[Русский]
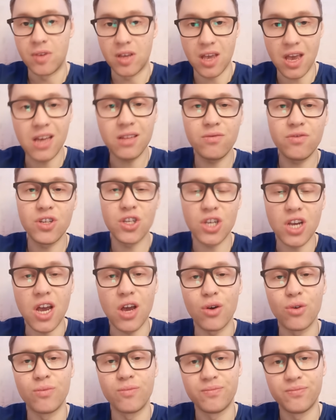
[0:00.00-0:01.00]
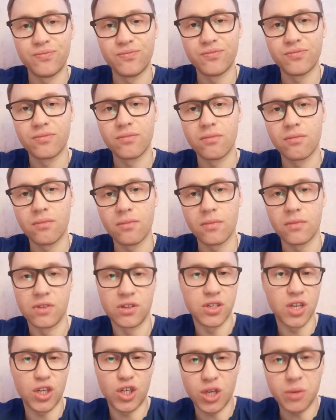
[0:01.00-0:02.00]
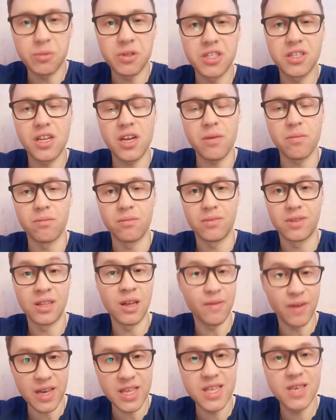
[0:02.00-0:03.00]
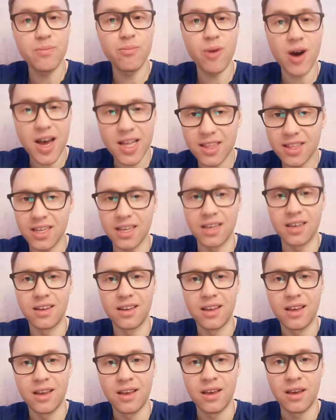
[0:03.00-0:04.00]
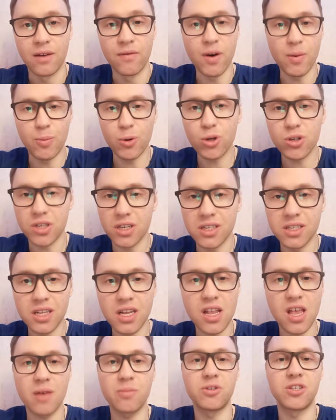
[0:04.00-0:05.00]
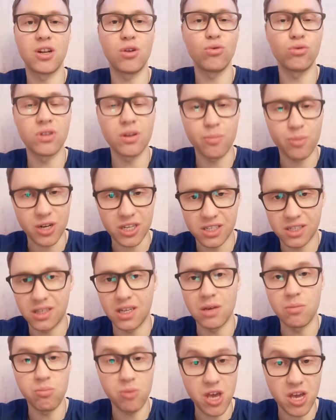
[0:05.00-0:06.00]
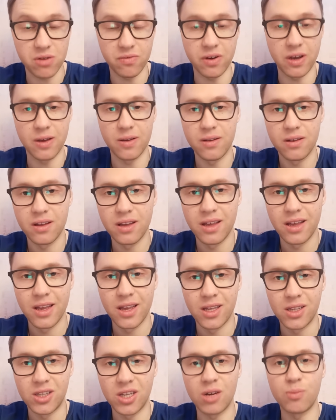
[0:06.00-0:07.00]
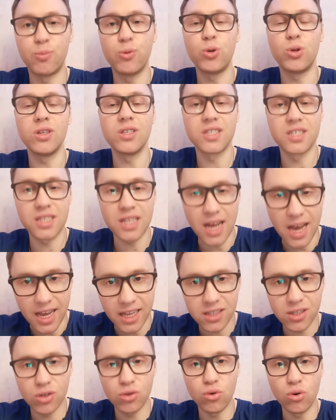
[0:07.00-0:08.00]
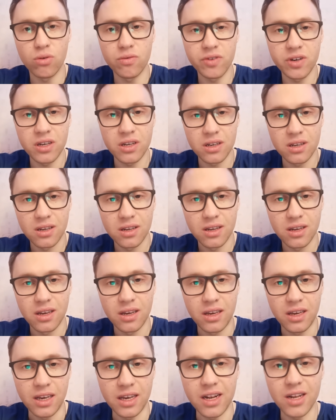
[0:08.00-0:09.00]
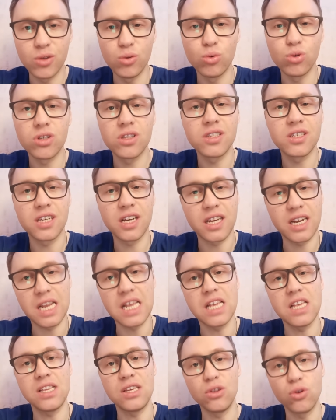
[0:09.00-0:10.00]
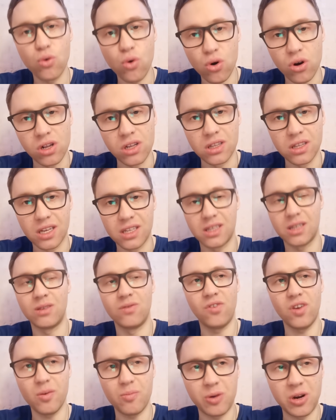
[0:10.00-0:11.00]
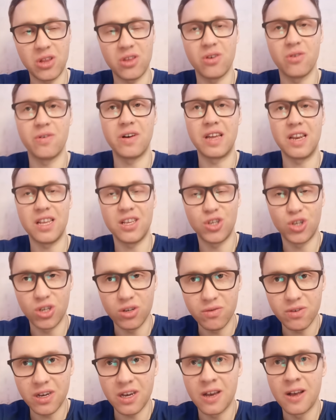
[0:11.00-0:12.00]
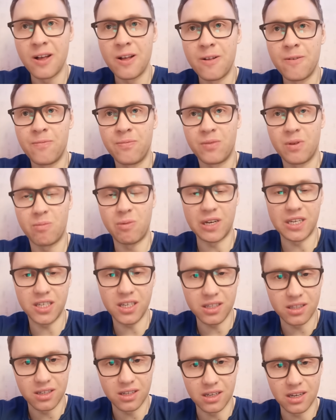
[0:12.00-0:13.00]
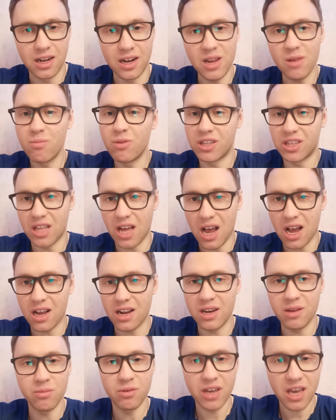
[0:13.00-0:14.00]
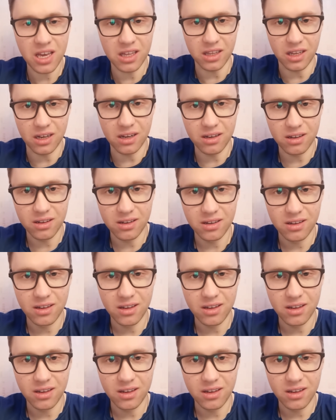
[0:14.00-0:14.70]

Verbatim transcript: Я отвечаю. Зачем стрим? Давай дебаты. Вопросы, кстати, абсолютно простые. Первое. Так Путин знает, кто вы? Или нужно сохранять инкогнито? Это две противоречивые позиции. Либо так, либо этак.